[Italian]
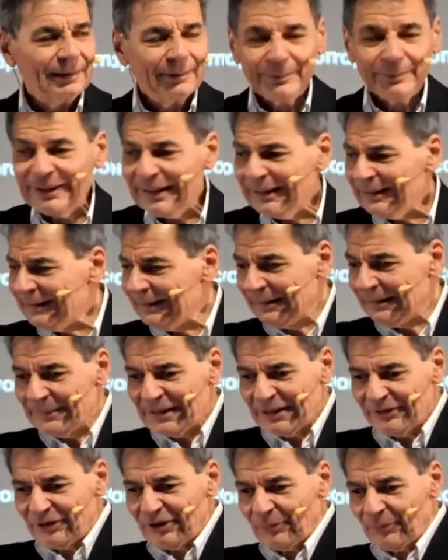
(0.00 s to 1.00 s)
Prendi
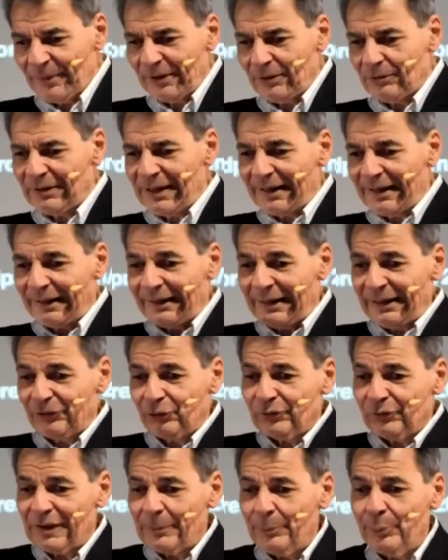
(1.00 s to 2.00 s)
l'immagine speculare, la
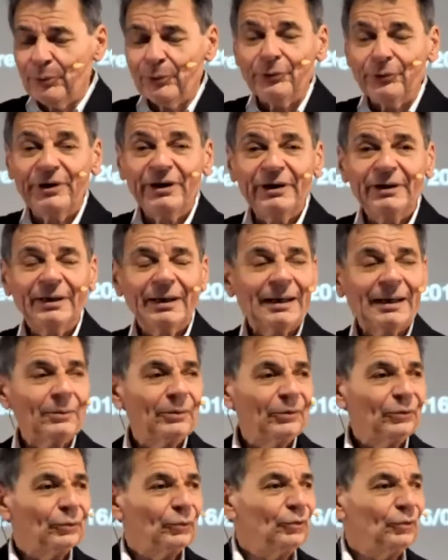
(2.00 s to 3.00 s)
sovrapponi a
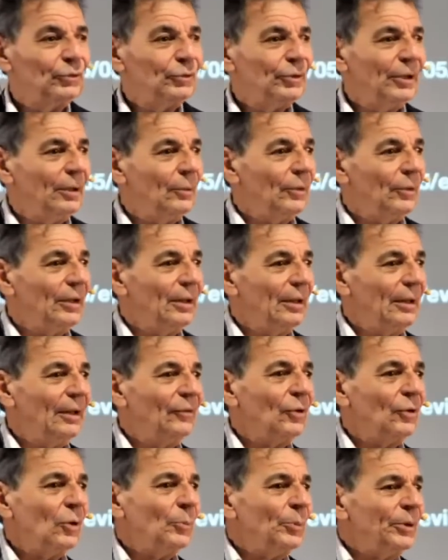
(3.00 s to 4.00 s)
questo signore qui e
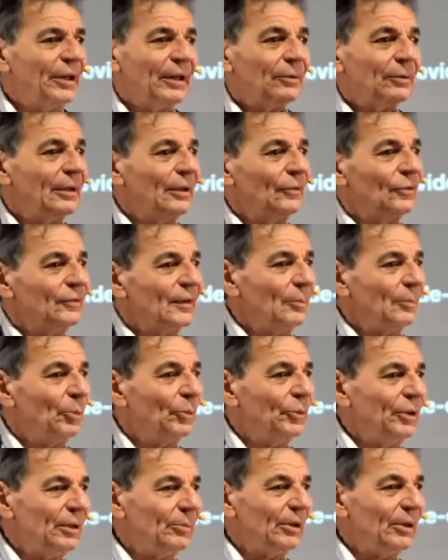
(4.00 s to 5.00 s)
scopri che non è
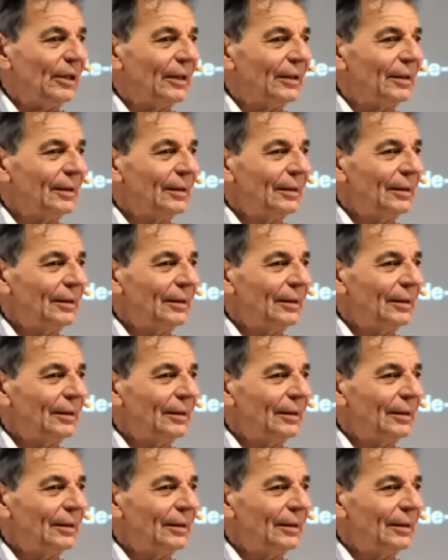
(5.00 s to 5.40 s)
sovrapponibile.